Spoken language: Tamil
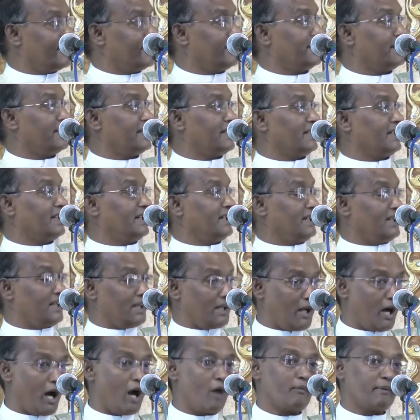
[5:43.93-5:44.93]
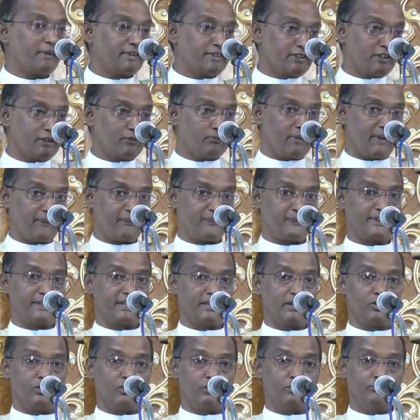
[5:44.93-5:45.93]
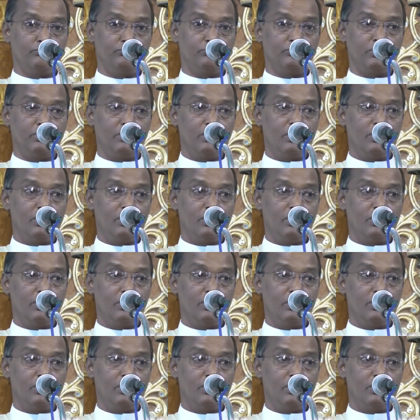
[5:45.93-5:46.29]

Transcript: சங்கடங்கள் எல்லாவற்றின் மத்தியிலும்